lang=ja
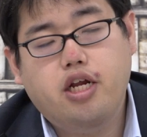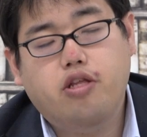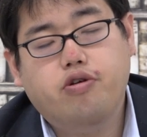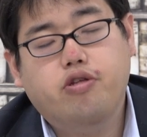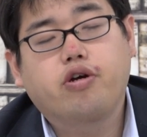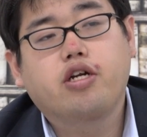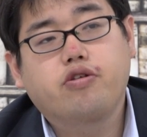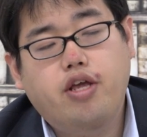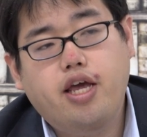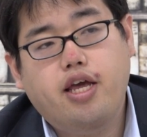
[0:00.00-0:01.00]
らやっておく必要があ
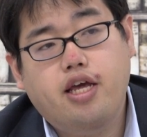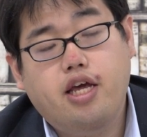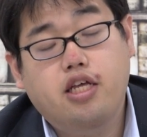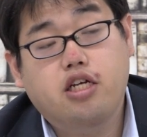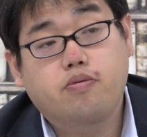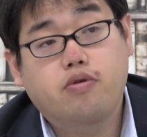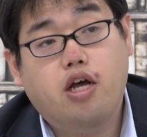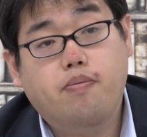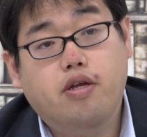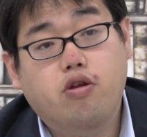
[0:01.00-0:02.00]
るので、英作文
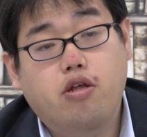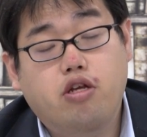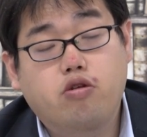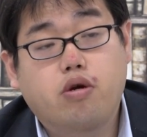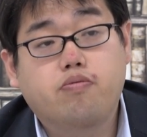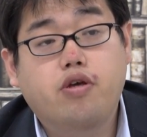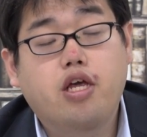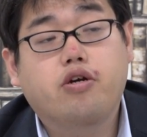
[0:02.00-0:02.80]
ハイパートレーニングの和文